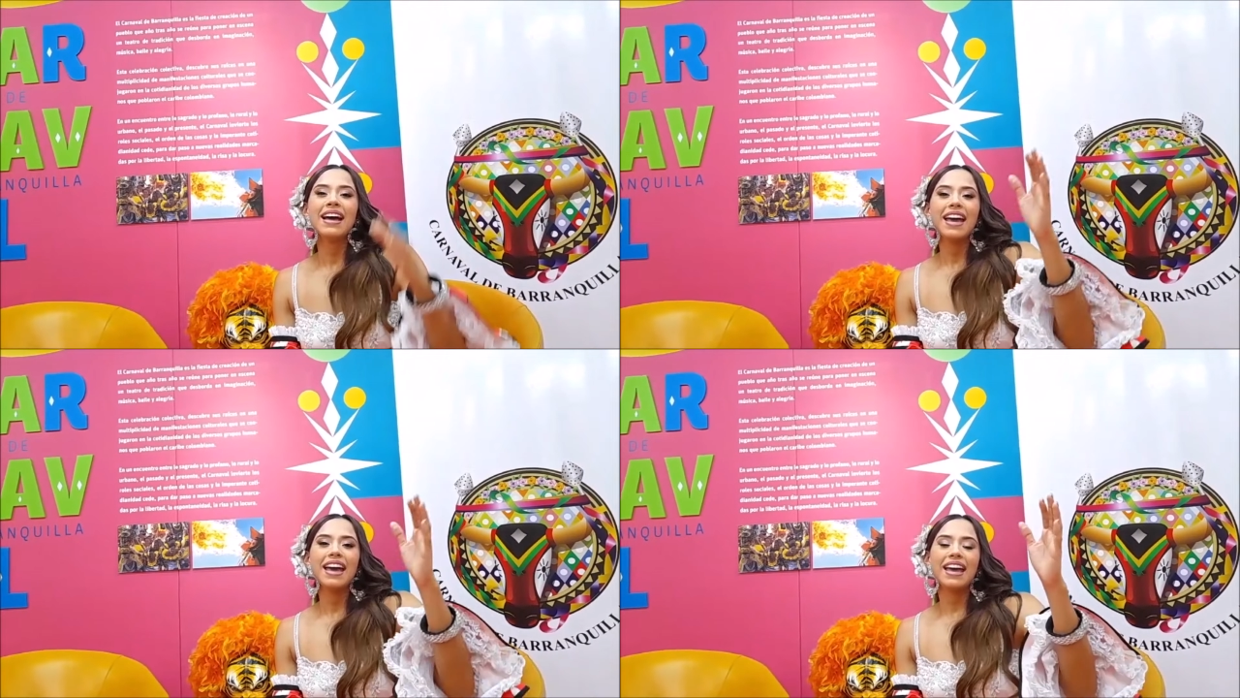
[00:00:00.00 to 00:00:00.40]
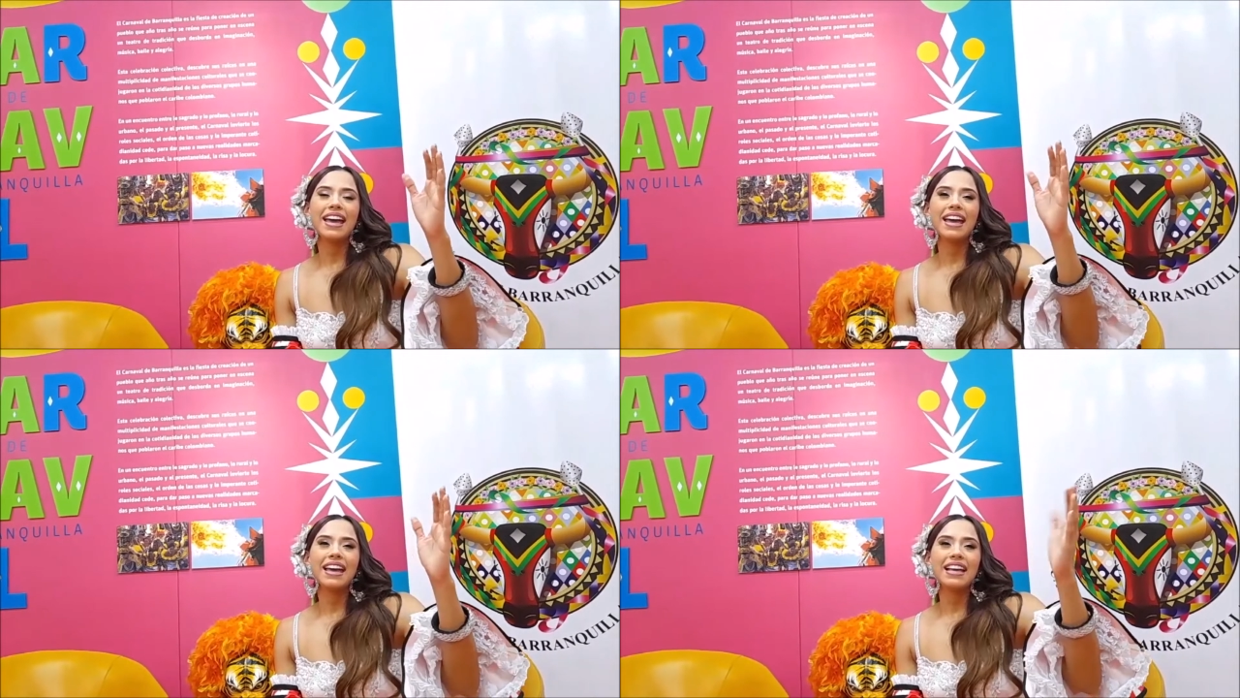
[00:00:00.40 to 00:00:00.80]

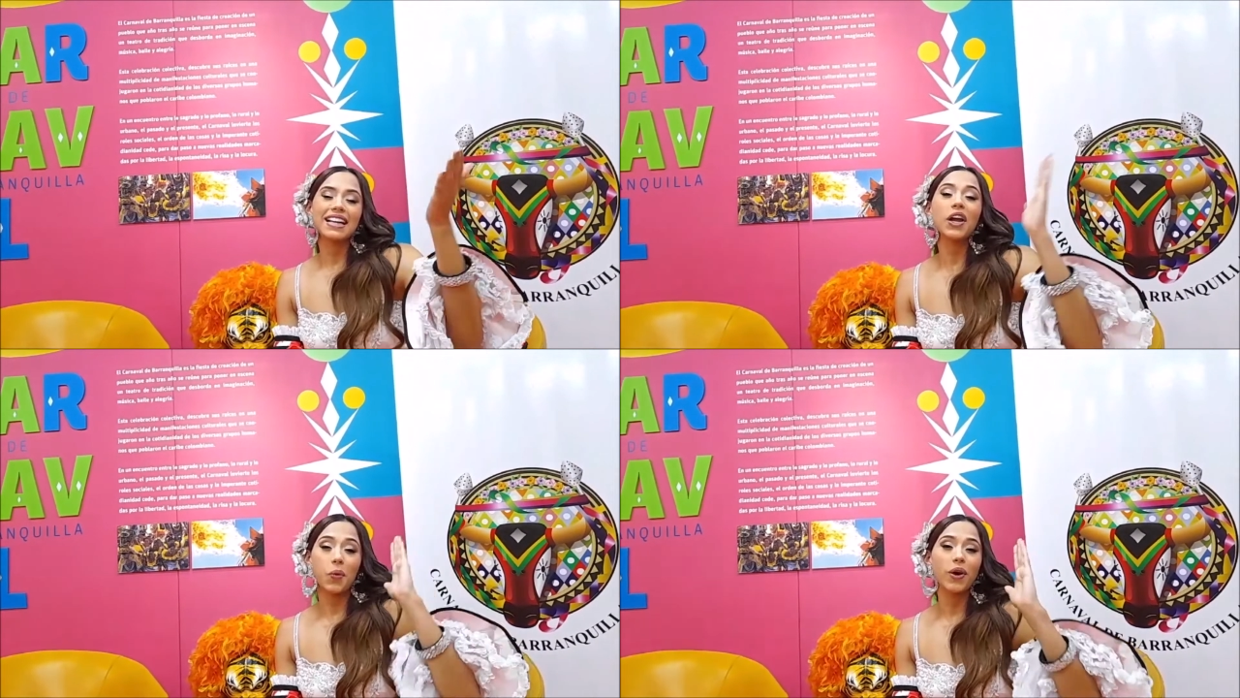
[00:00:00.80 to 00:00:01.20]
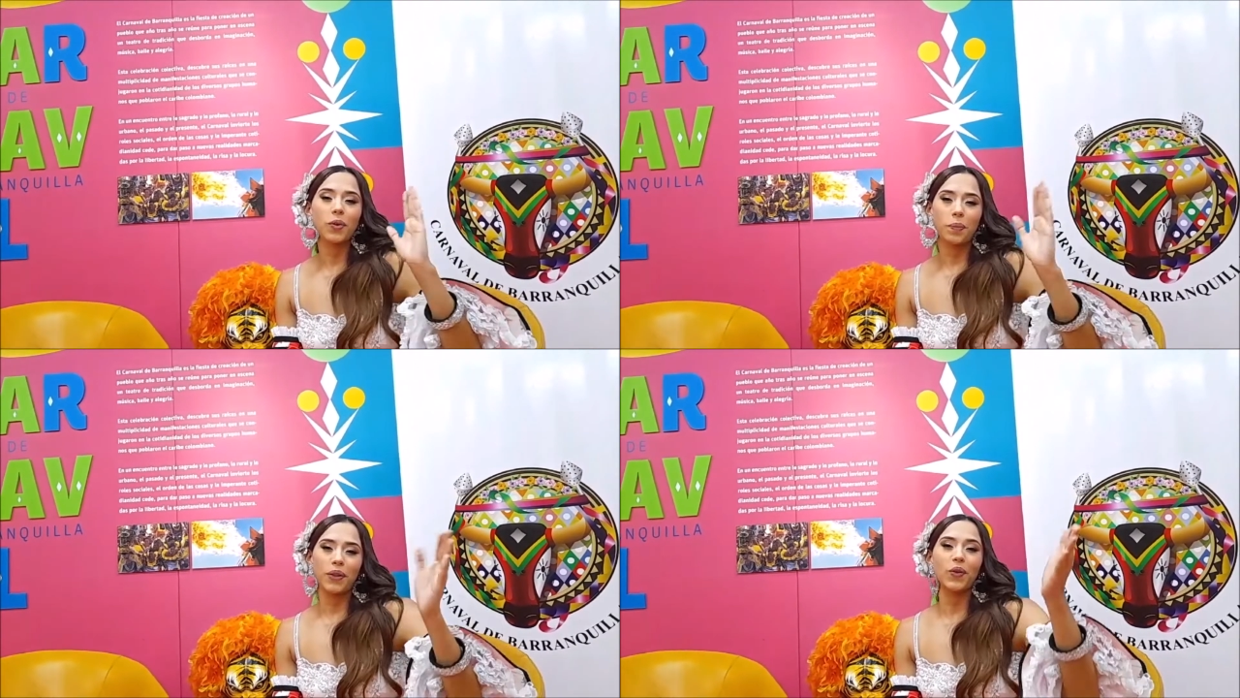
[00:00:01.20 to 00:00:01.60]
eh, ese
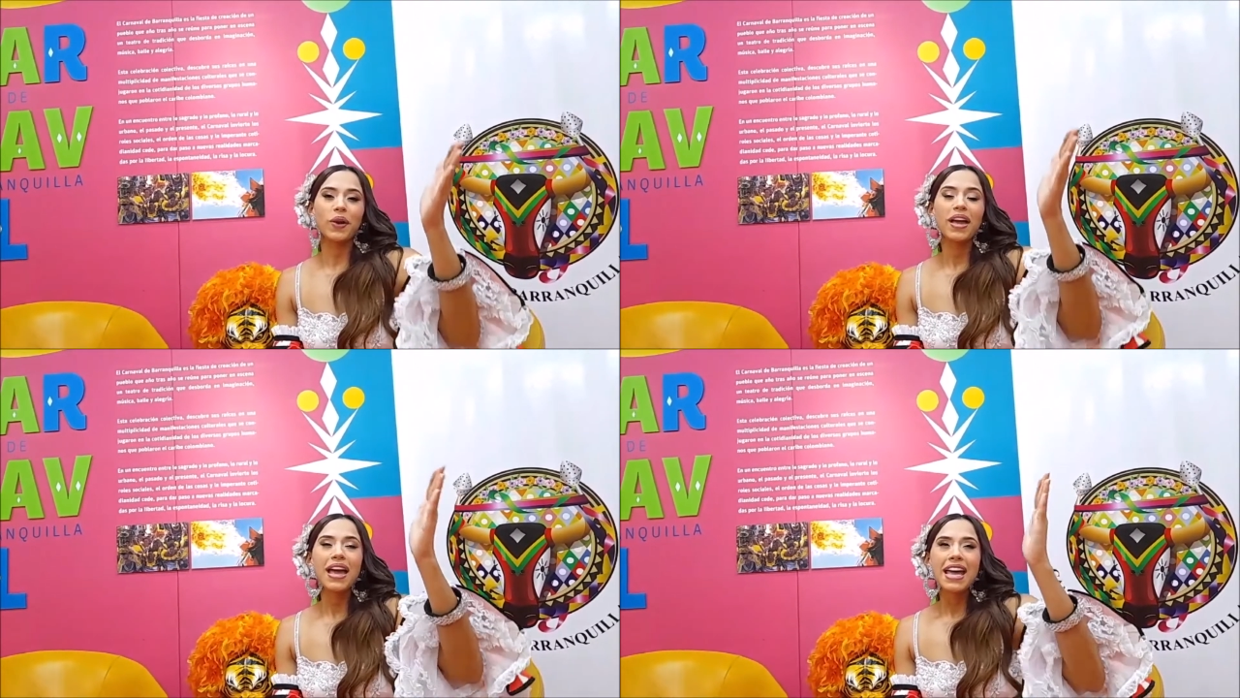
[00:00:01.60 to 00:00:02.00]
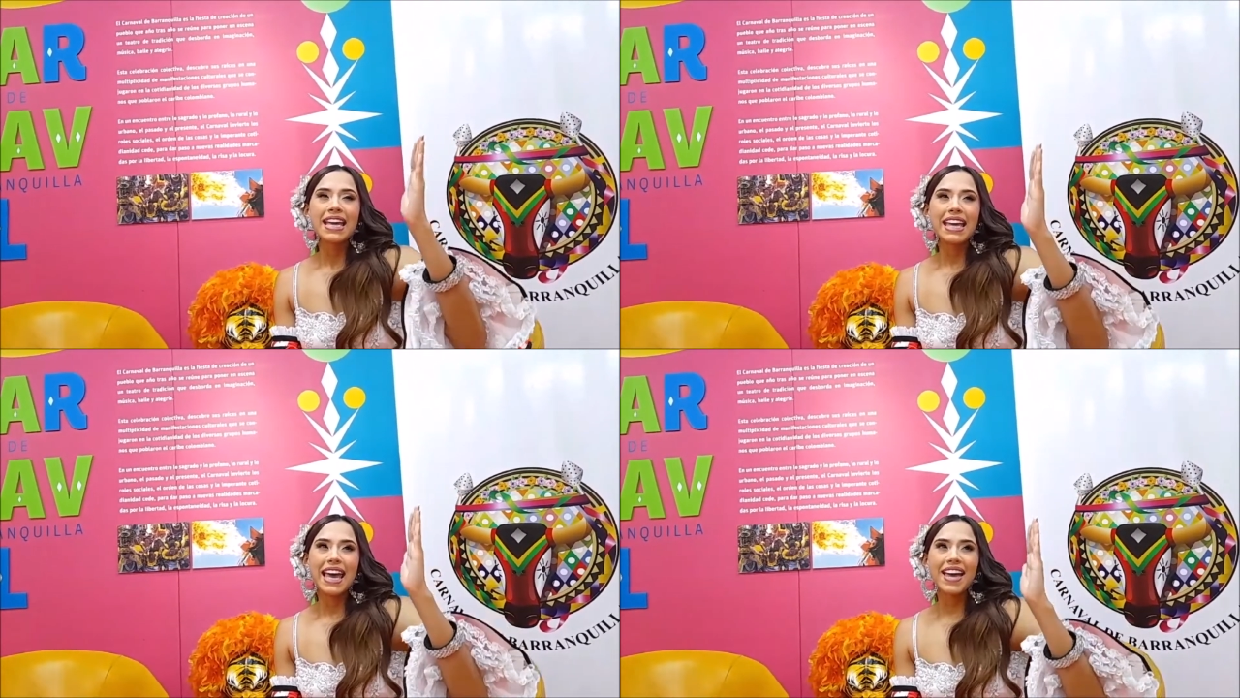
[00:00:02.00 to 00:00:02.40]
recuerdo, perdón,
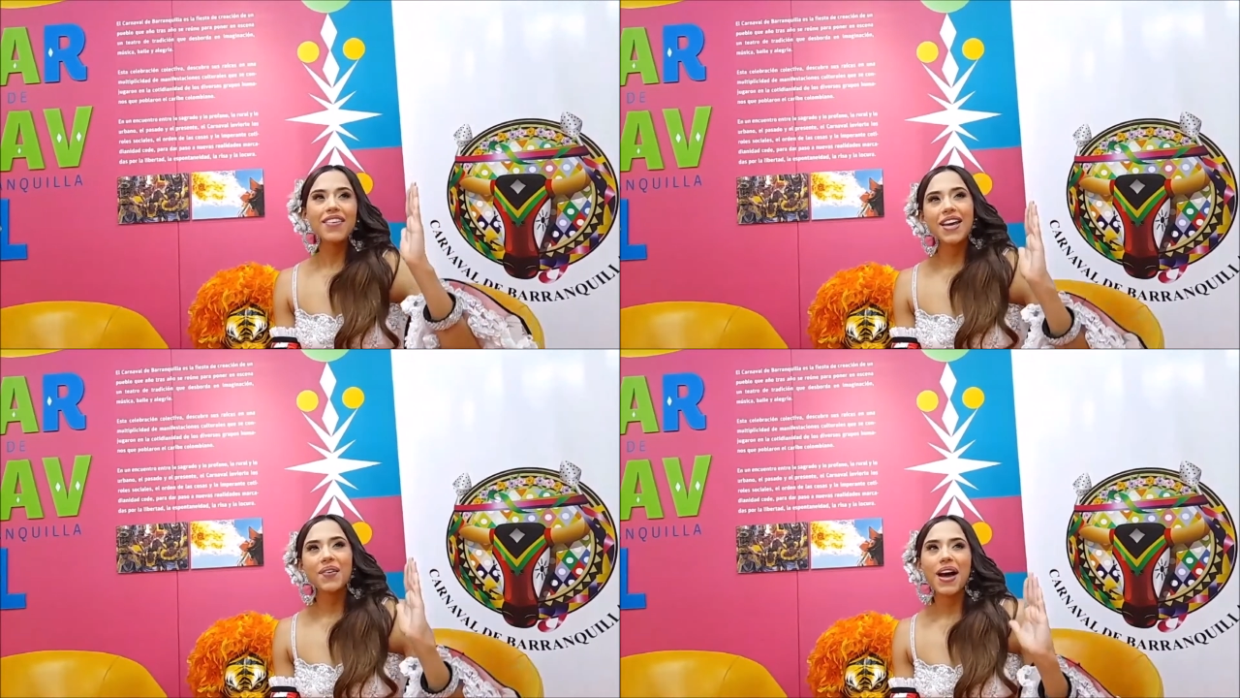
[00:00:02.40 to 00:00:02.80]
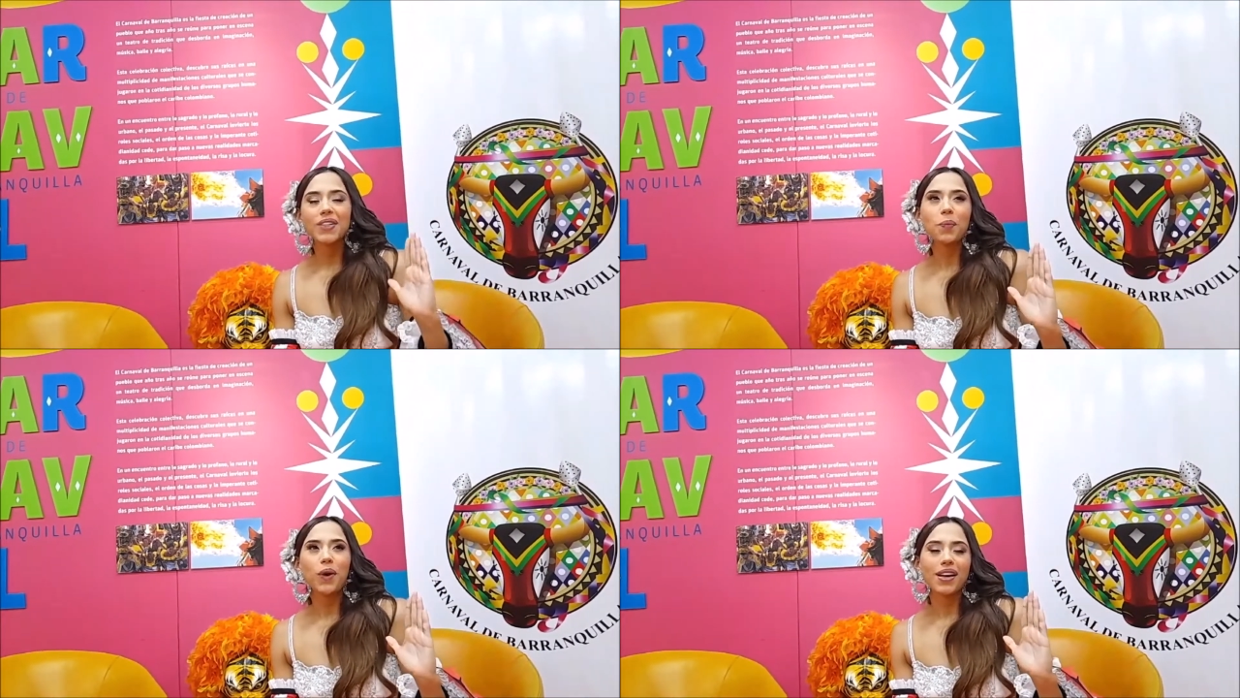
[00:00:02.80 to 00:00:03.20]
que ella venía
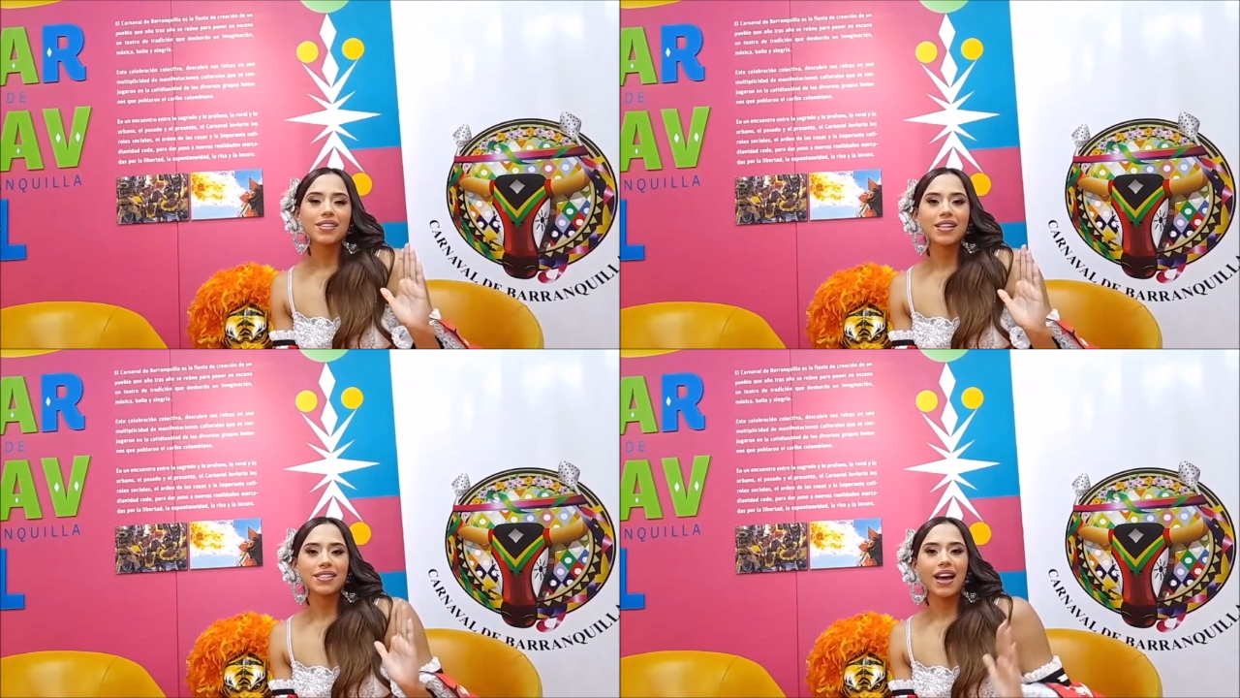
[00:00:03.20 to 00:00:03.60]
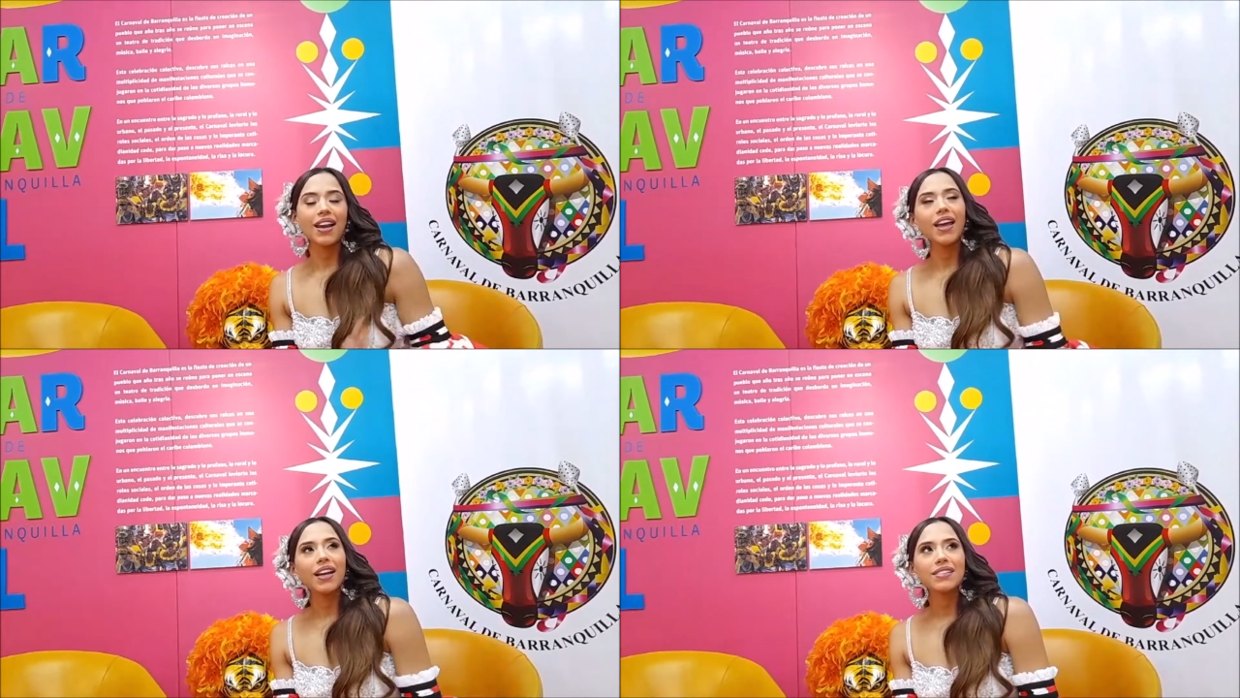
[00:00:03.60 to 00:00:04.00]
bajando por las
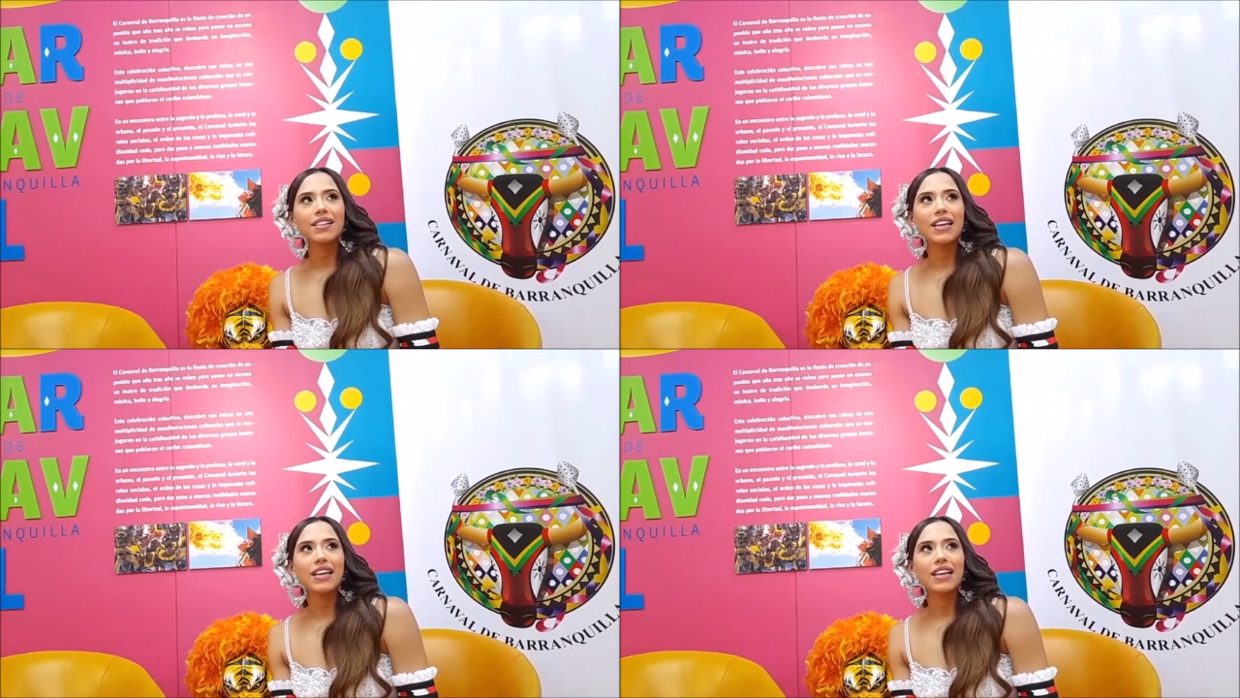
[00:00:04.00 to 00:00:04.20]
escaleras